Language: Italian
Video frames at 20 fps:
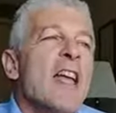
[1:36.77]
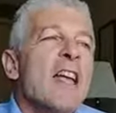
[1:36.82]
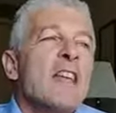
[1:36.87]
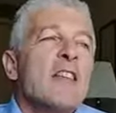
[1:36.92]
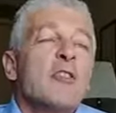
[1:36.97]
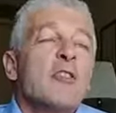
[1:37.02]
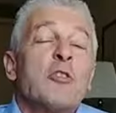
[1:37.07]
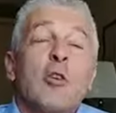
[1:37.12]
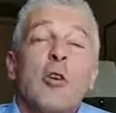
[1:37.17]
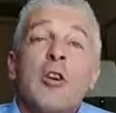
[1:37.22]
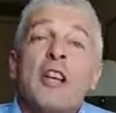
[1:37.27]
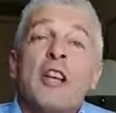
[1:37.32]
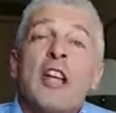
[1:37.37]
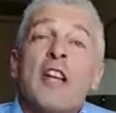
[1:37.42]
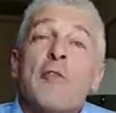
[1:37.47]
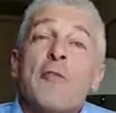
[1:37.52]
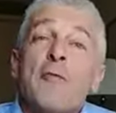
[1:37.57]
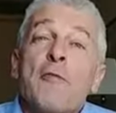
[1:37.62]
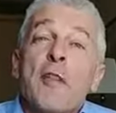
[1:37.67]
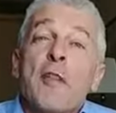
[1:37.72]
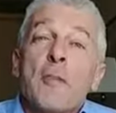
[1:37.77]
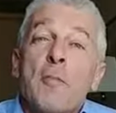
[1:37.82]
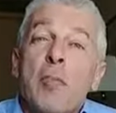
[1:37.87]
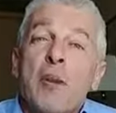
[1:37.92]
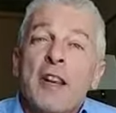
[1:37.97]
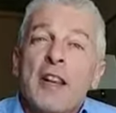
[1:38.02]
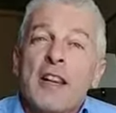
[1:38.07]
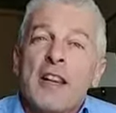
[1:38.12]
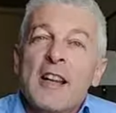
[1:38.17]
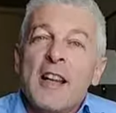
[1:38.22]
sono le
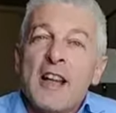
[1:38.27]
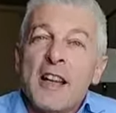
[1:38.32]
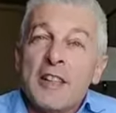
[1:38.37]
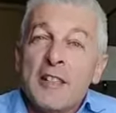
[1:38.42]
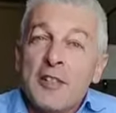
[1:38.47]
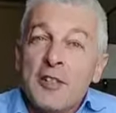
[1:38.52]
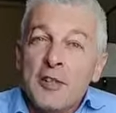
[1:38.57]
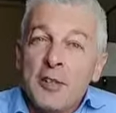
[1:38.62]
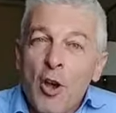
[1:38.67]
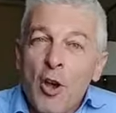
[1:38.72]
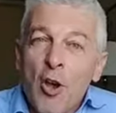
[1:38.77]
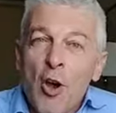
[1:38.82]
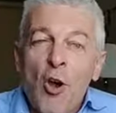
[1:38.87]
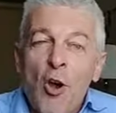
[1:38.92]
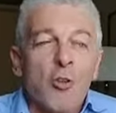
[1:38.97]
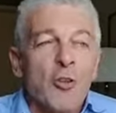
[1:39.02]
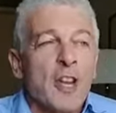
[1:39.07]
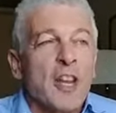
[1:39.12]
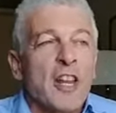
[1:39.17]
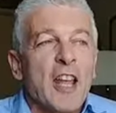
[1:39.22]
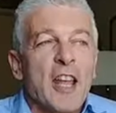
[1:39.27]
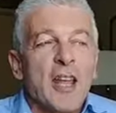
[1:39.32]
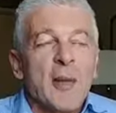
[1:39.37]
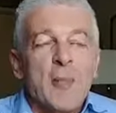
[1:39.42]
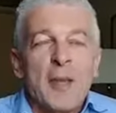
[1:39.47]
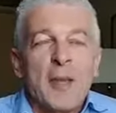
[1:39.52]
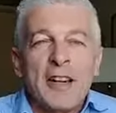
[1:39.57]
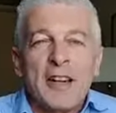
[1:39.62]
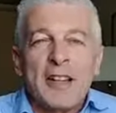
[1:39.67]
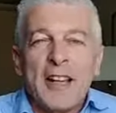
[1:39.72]
fibrillazioni che i
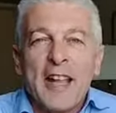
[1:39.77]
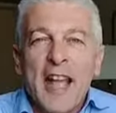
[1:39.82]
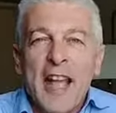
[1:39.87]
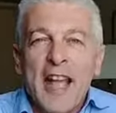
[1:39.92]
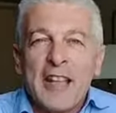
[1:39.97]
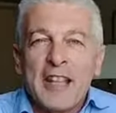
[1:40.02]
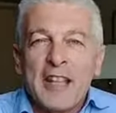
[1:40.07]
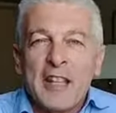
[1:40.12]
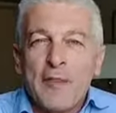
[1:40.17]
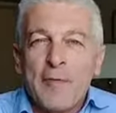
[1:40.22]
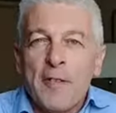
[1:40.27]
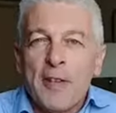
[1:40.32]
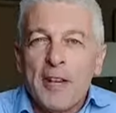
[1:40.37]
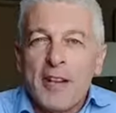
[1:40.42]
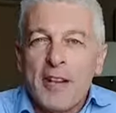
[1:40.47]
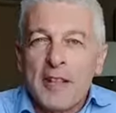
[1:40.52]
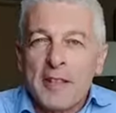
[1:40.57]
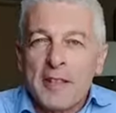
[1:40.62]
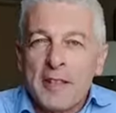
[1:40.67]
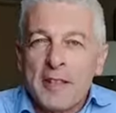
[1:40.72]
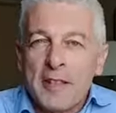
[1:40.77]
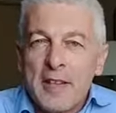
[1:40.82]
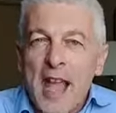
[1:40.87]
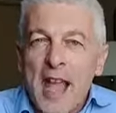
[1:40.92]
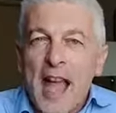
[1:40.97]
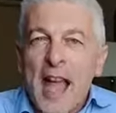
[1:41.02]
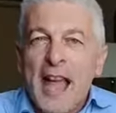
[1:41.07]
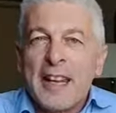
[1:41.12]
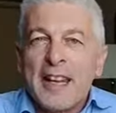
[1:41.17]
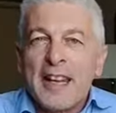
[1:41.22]
mercati
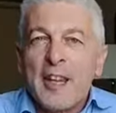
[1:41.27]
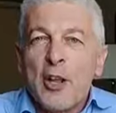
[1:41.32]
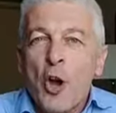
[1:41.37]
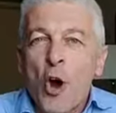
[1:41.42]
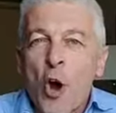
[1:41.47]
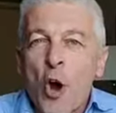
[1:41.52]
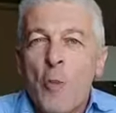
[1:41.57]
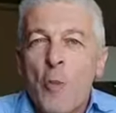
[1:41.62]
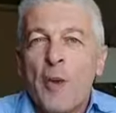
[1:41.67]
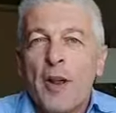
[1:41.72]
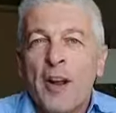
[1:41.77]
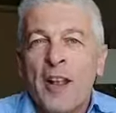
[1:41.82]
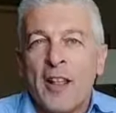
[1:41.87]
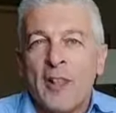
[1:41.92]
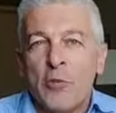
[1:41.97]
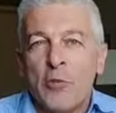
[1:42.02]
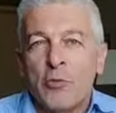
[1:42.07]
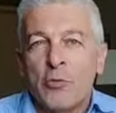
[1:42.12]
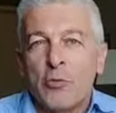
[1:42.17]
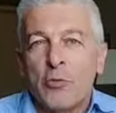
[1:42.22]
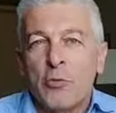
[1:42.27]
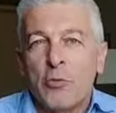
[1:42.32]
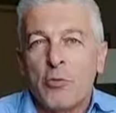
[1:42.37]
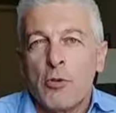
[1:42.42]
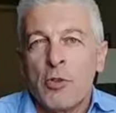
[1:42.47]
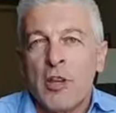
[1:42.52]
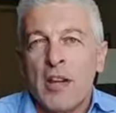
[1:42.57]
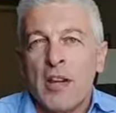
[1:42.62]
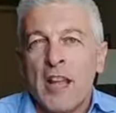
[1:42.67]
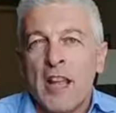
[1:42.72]
finanziari operano
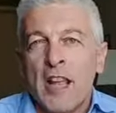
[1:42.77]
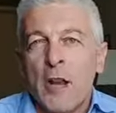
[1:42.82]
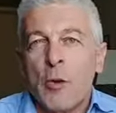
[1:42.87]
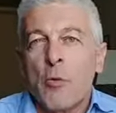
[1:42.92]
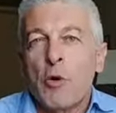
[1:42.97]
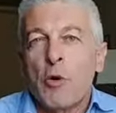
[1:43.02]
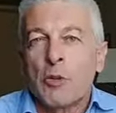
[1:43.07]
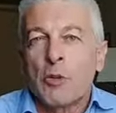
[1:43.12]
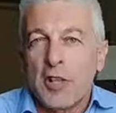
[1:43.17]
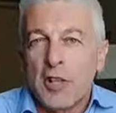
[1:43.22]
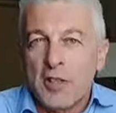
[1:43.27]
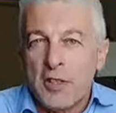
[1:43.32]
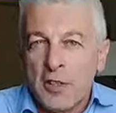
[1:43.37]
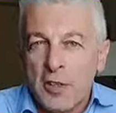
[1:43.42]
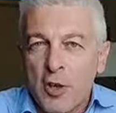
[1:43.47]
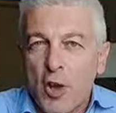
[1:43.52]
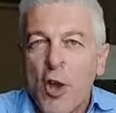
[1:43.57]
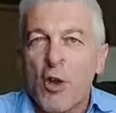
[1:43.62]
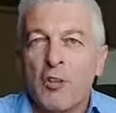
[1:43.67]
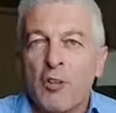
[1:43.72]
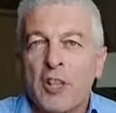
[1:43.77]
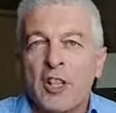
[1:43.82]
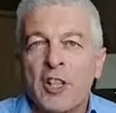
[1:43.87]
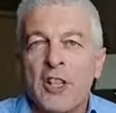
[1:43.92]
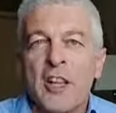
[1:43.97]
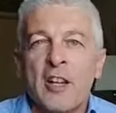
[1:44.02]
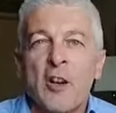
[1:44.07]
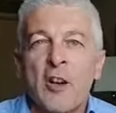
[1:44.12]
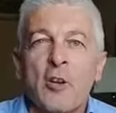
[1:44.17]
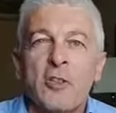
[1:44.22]
sulle quotazioni
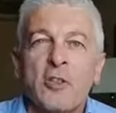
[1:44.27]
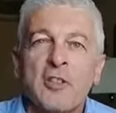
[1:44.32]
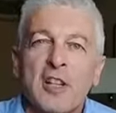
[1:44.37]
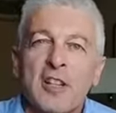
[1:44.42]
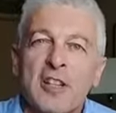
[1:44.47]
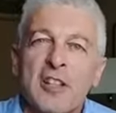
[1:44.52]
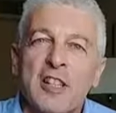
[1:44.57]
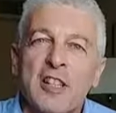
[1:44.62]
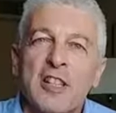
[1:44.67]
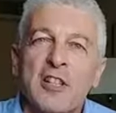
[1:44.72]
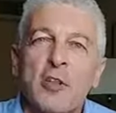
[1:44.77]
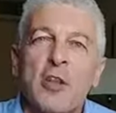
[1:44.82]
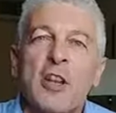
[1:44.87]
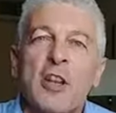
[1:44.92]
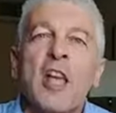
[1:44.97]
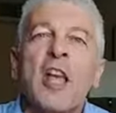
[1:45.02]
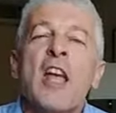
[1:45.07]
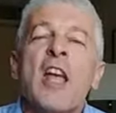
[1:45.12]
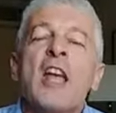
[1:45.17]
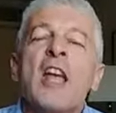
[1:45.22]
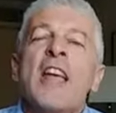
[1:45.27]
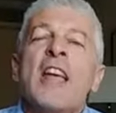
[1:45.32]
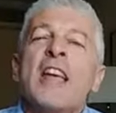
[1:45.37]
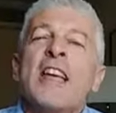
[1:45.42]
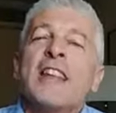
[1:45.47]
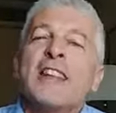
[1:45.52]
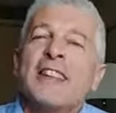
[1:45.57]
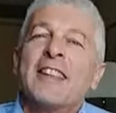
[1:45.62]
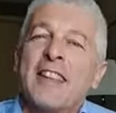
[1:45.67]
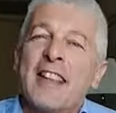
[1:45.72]
dei nostri titoli
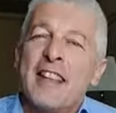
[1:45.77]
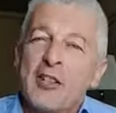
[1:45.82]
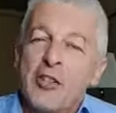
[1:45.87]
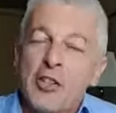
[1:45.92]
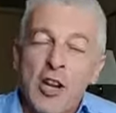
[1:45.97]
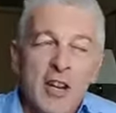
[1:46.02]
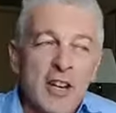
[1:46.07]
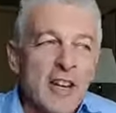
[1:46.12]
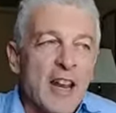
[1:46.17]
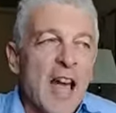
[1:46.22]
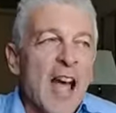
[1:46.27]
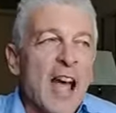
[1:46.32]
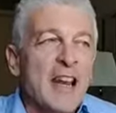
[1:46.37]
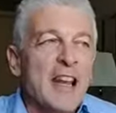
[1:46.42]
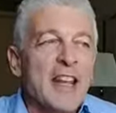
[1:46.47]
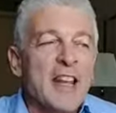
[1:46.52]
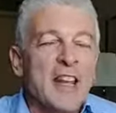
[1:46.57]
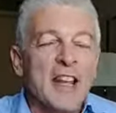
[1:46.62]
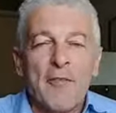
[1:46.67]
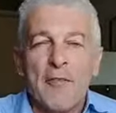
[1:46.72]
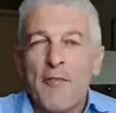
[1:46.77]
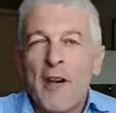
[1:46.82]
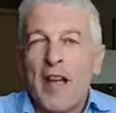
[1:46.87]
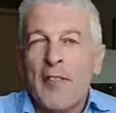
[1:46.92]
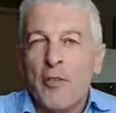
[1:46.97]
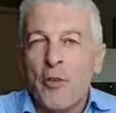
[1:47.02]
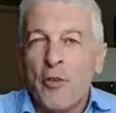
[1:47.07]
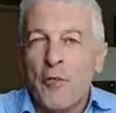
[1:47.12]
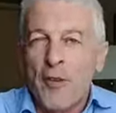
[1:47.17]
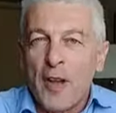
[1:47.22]
decennali che
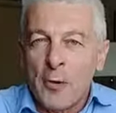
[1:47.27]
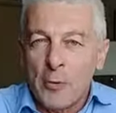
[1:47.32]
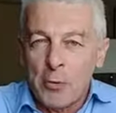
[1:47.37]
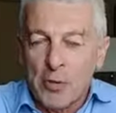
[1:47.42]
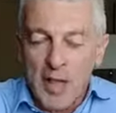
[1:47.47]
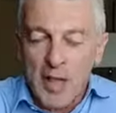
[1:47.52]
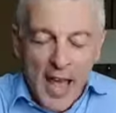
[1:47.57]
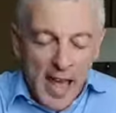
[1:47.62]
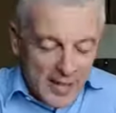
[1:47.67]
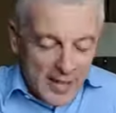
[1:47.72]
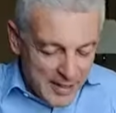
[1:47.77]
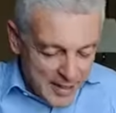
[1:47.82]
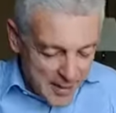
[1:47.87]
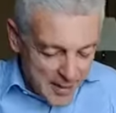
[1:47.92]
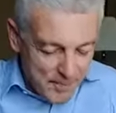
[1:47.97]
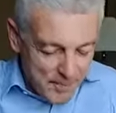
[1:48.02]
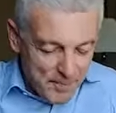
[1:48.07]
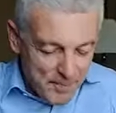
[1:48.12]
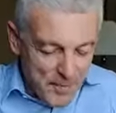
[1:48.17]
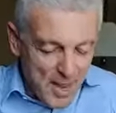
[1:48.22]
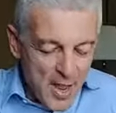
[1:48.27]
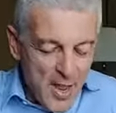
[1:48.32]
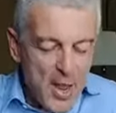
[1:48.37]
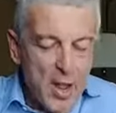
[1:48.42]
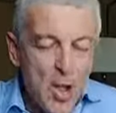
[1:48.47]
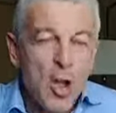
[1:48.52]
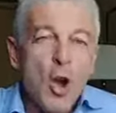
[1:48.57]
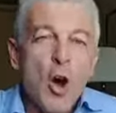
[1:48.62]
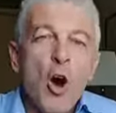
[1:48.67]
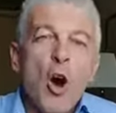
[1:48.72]
vanno valutate.
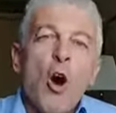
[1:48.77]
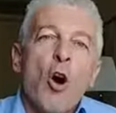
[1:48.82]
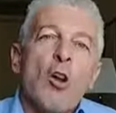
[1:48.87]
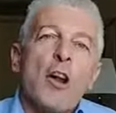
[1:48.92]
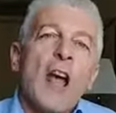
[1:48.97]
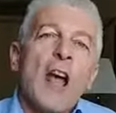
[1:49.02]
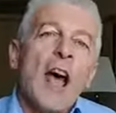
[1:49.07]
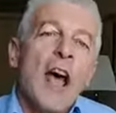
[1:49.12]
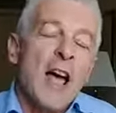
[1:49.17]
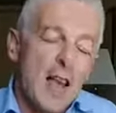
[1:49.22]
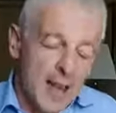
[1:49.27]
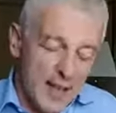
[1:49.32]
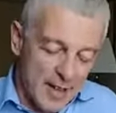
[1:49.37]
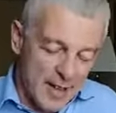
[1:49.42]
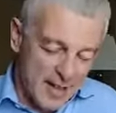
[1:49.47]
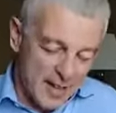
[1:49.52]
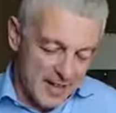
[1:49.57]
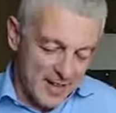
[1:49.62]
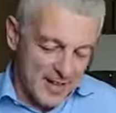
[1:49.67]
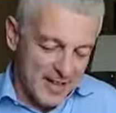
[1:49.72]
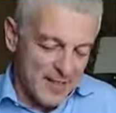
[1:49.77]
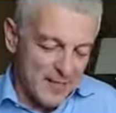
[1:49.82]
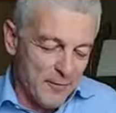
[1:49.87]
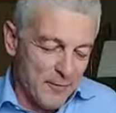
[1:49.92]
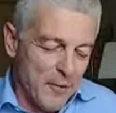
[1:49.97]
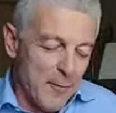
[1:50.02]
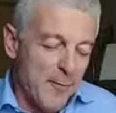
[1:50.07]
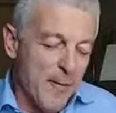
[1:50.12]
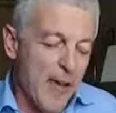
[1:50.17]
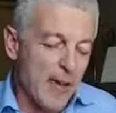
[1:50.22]
Ora
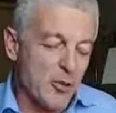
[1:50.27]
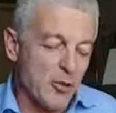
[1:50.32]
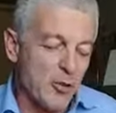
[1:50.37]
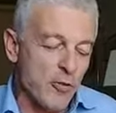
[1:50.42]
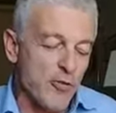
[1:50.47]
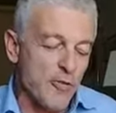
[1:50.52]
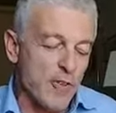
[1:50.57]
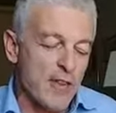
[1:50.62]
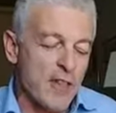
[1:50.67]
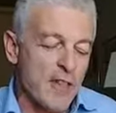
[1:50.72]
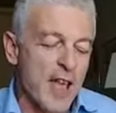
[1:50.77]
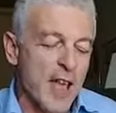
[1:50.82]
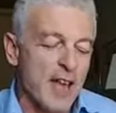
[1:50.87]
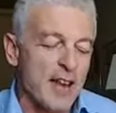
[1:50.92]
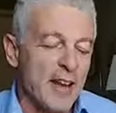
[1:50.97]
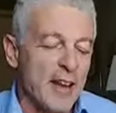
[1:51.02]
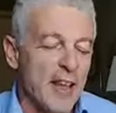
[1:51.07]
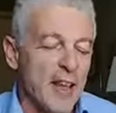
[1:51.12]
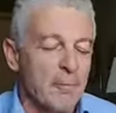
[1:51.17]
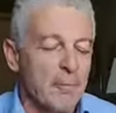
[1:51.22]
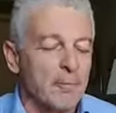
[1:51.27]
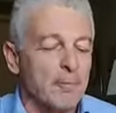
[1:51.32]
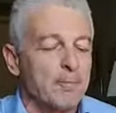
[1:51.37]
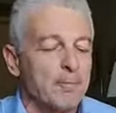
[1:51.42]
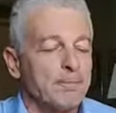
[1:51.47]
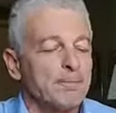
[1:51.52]
vi faccio vedere,